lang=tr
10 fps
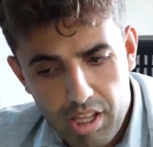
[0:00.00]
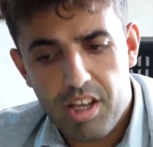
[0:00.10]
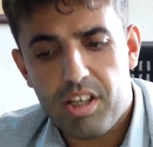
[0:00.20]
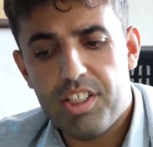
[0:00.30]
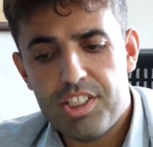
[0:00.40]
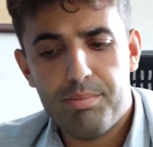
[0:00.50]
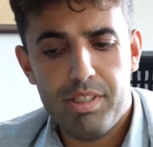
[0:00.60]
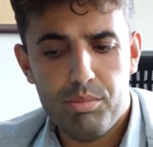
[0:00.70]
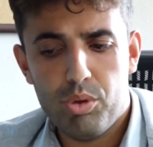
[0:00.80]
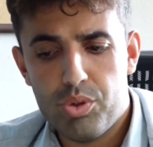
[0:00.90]
Eğer adresi
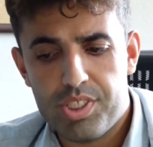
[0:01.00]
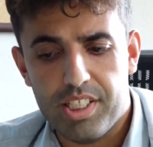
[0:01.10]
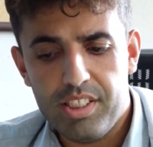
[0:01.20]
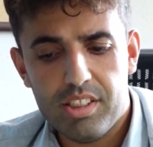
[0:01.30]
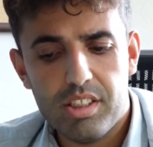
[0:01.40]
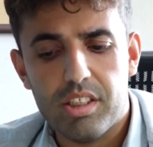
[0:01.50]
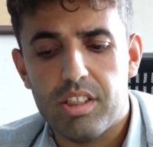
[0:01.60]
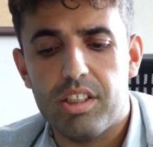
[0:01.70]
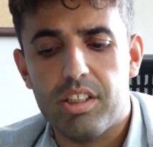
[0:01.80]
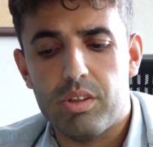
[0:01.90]
bilmiyor isek
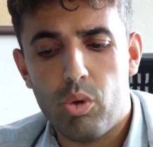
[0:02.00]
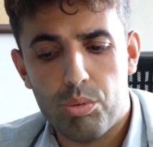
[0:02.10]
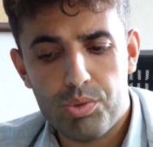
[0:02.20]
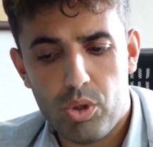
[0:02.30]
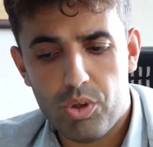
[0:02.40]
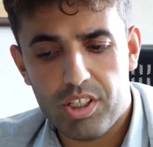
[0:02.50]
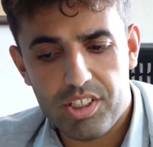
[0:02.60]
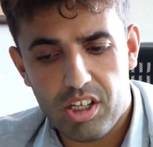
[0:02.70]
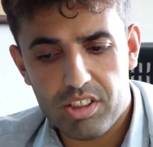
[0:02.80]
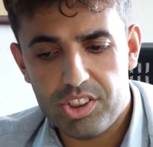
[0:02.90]
e, konumsal olarak
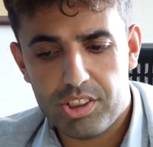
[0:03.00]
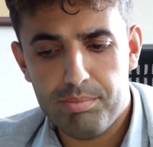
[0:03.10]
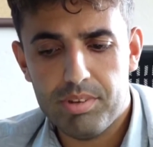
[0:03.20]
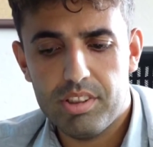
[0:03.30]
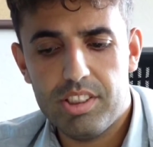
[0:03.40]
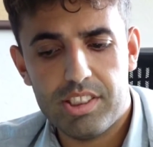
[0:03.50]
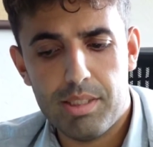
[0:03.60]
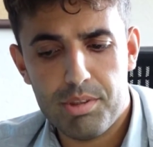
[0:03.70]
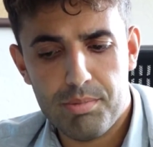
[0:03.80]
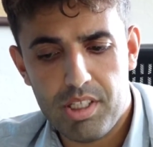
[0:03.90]
yaklaşıp
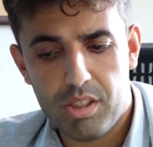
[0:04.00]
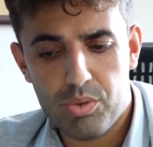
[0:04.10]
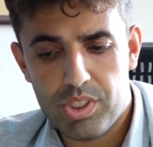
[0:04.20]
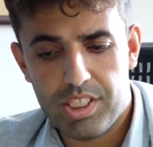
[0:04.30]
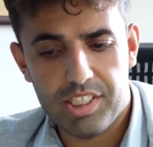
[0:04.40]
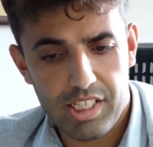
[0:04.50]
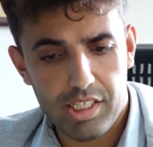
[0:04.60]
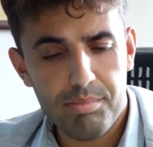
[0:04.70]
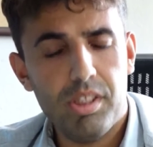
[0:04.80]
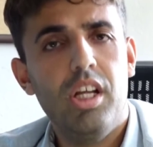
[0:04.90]
istediğimiz binanın üzerine
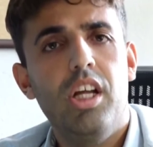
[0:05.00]
gelip